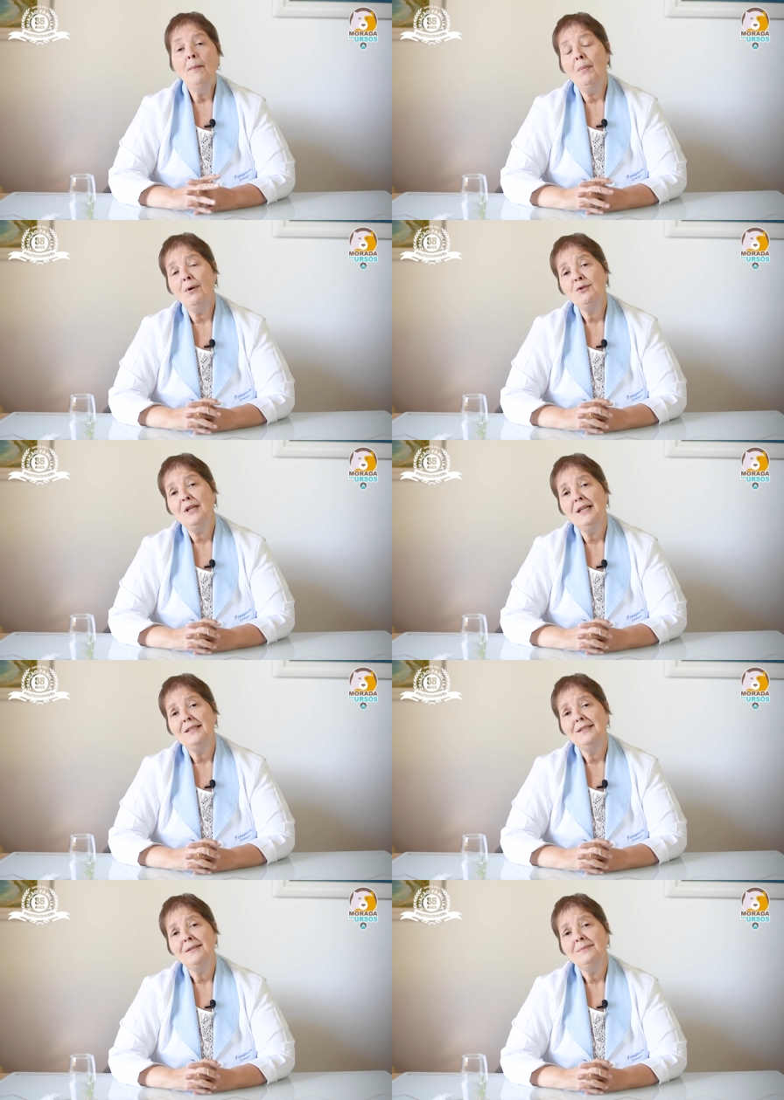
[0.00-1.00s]
Bom,
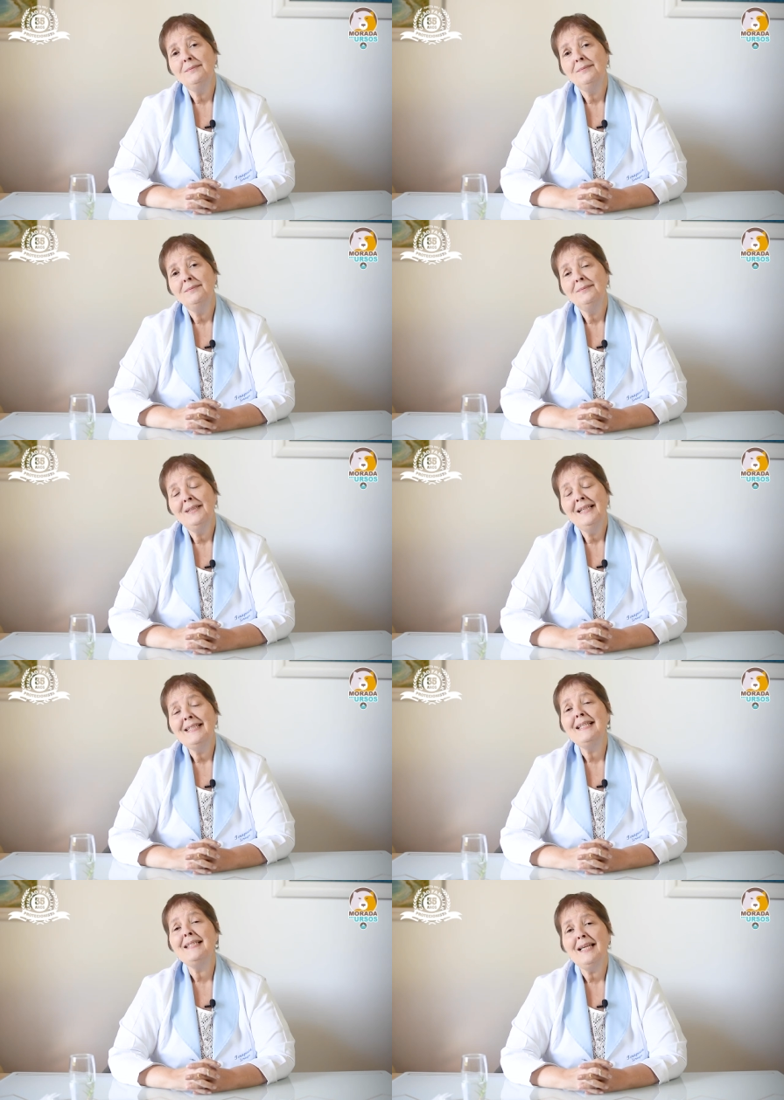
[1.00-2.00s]
gente,
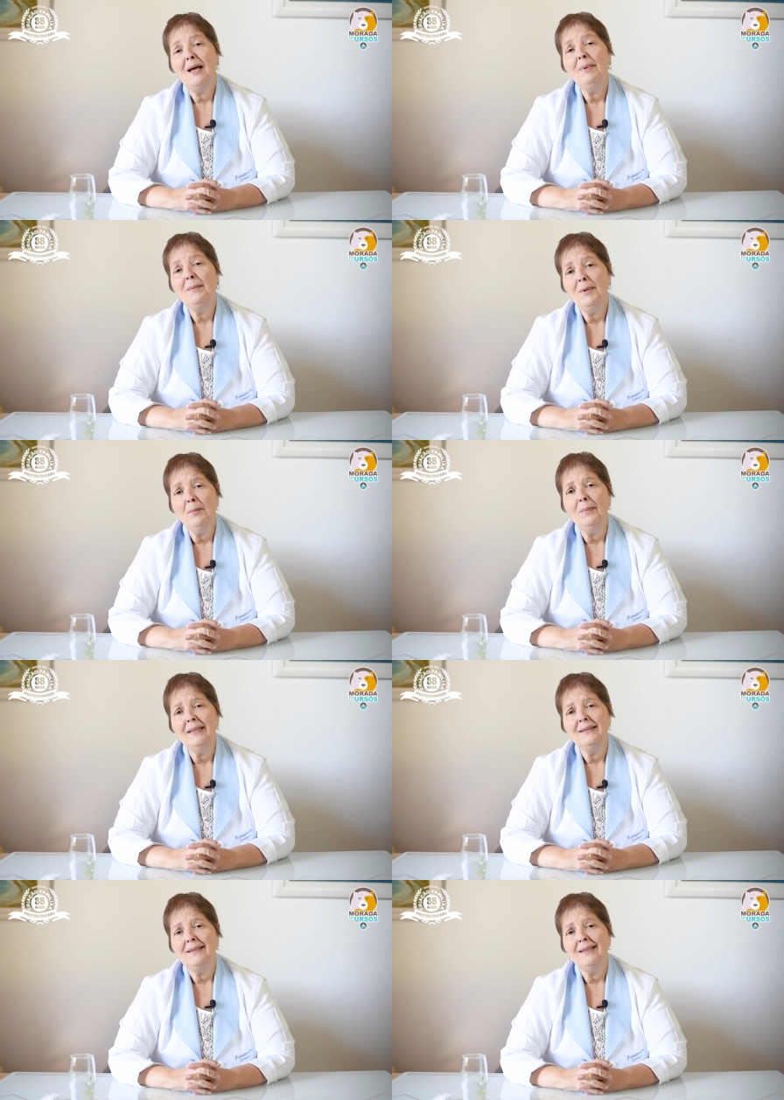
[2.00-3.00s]
vocês sabem meu
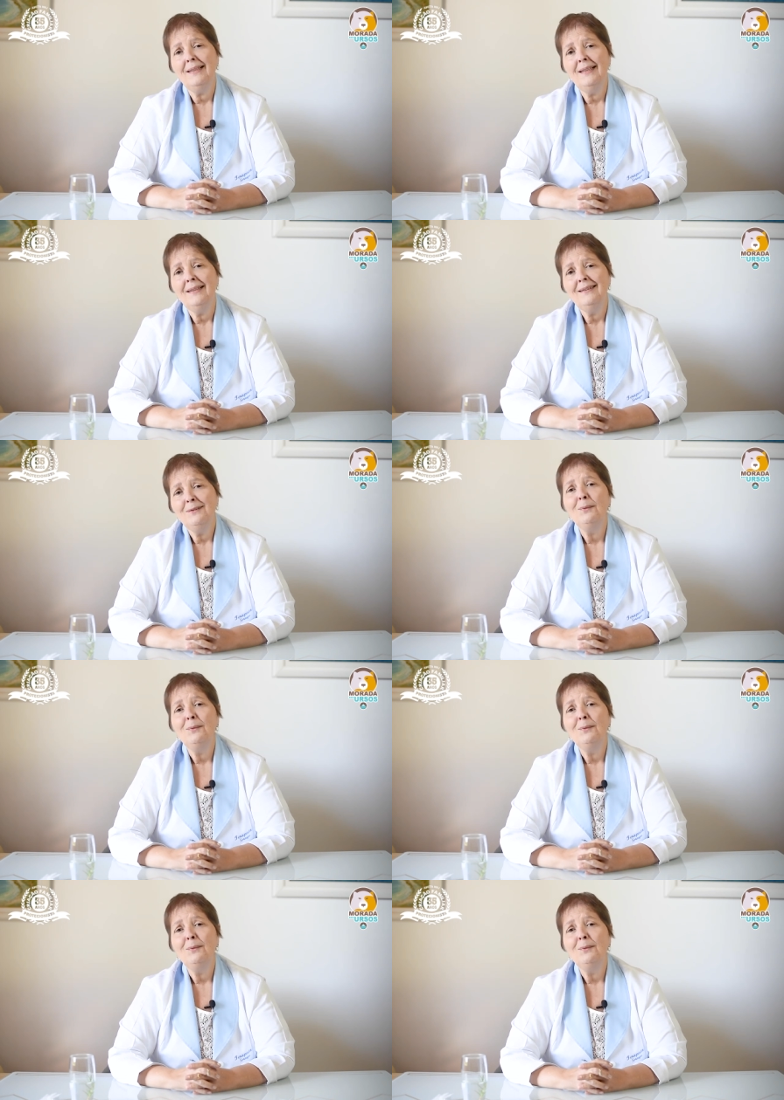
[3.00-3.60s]
mantra, né?